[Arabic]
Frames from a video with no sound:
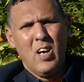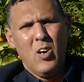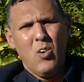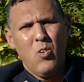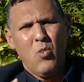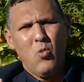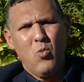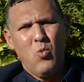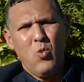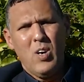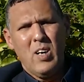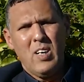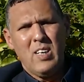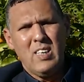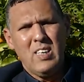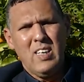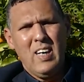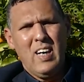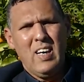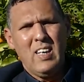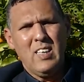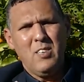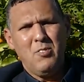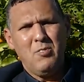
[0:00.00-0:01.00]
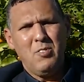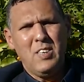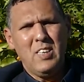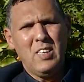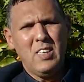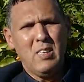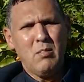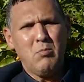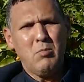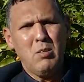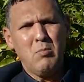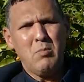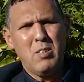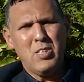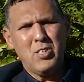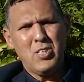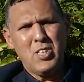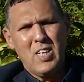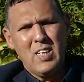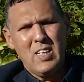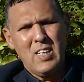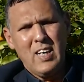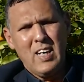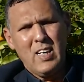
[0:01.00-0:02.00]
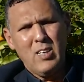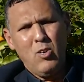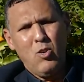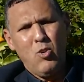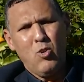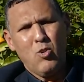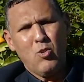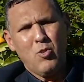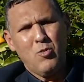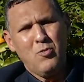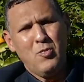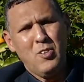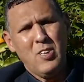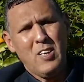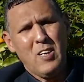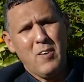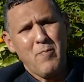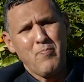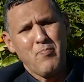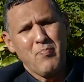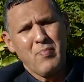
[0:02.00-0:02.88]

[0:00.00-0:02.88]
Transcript: والعارفين بمجال الحروفية